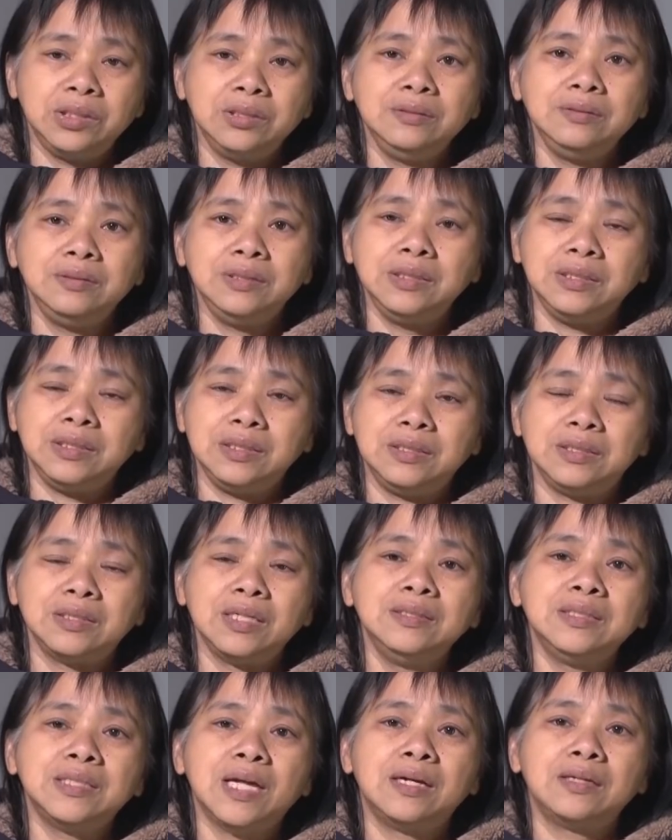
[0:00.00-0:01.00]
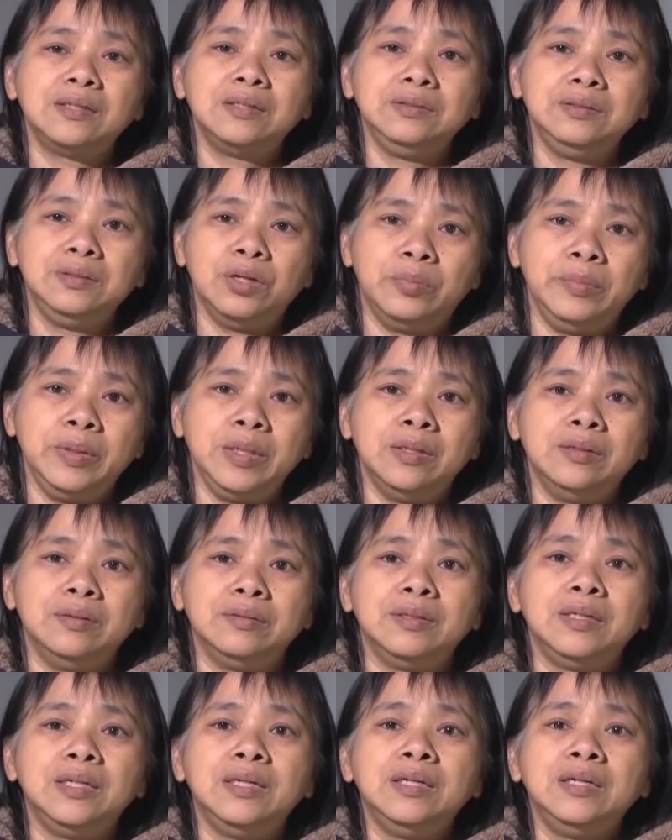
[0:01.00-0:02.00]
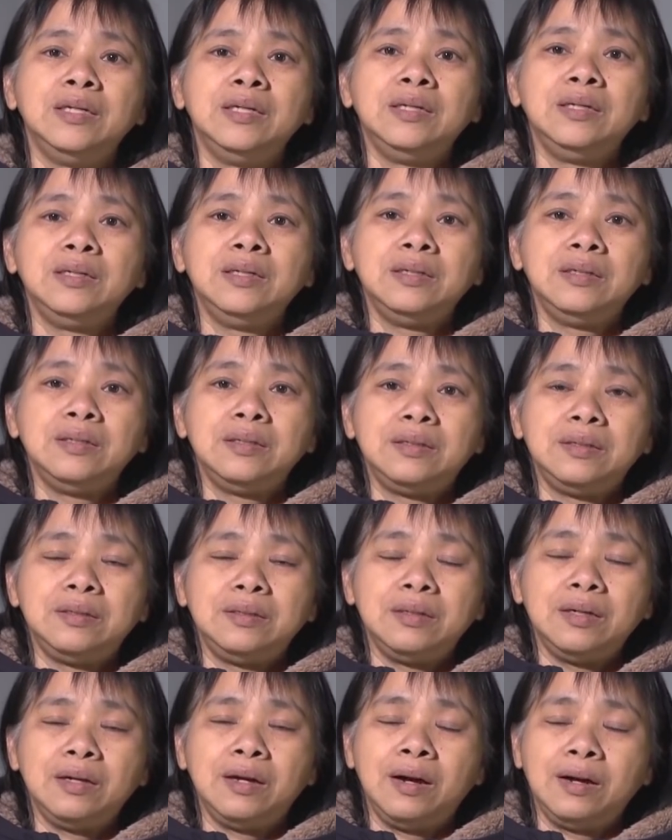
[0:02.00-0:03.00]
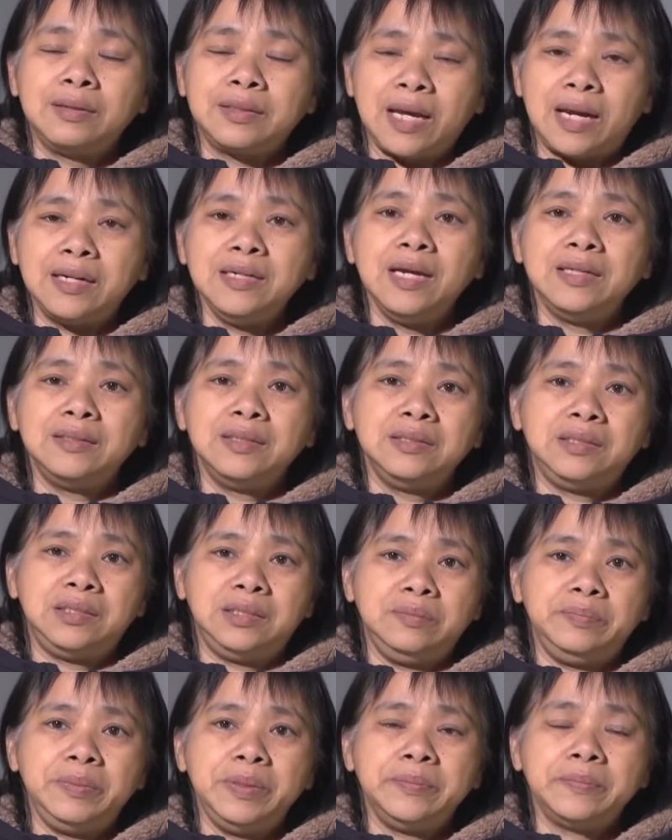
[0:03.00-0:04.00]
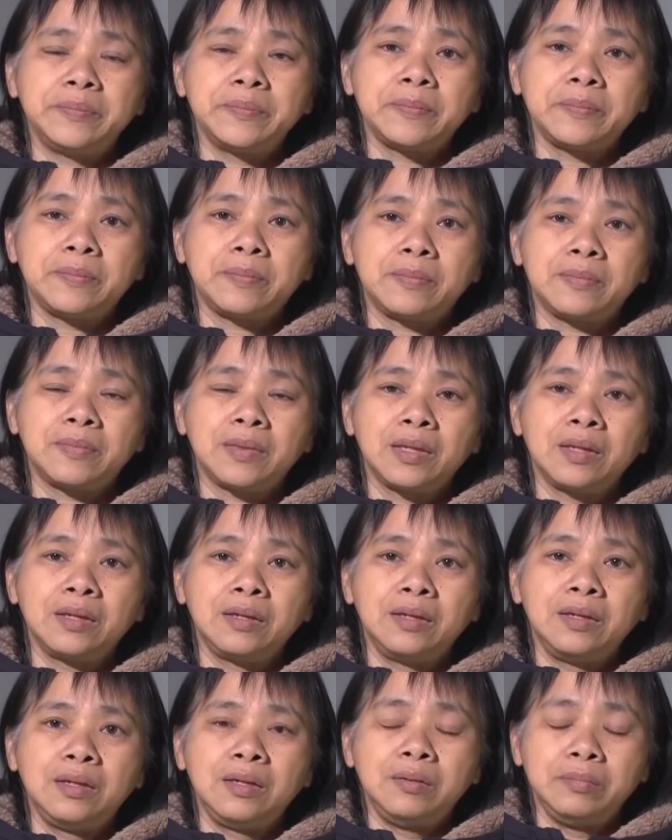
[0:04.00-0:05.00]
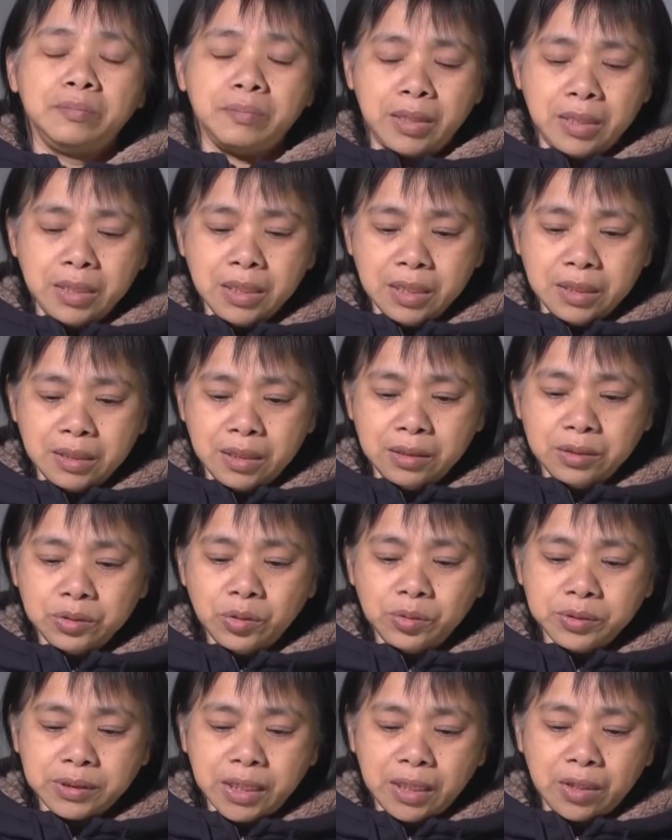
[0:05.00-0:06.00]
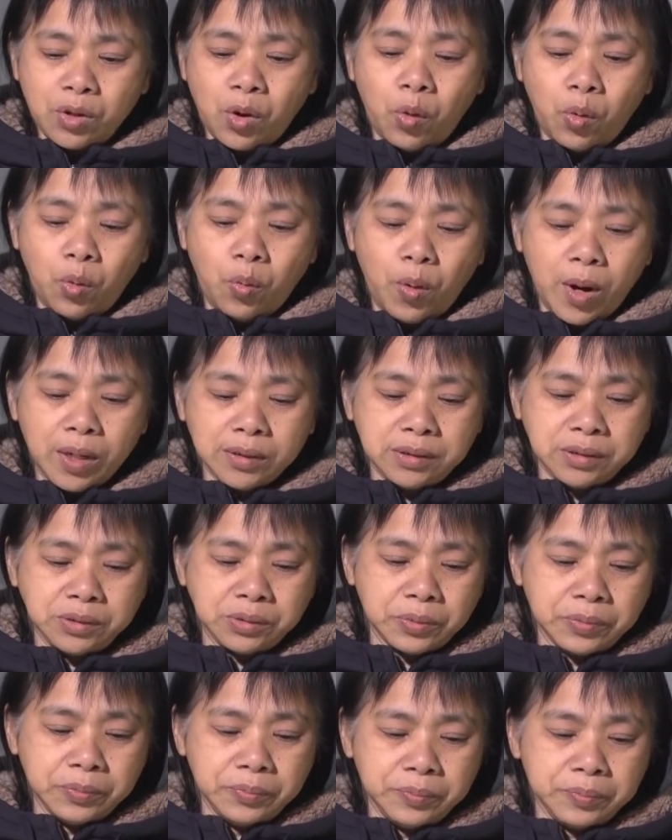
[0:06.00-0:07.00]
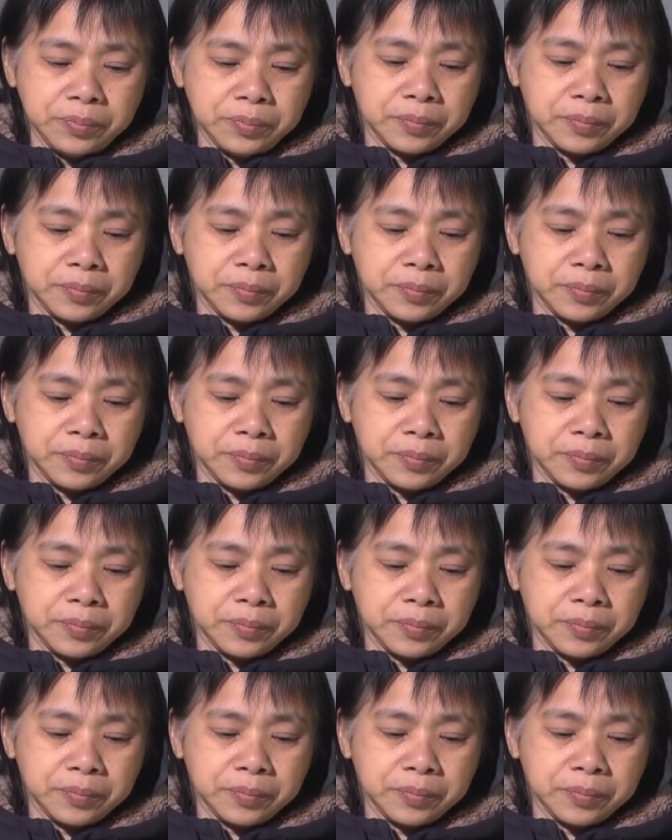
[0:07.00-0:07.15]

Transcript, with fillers: 心自己身上有没有，呃感染的疾病。每一个人都在恐慌之中。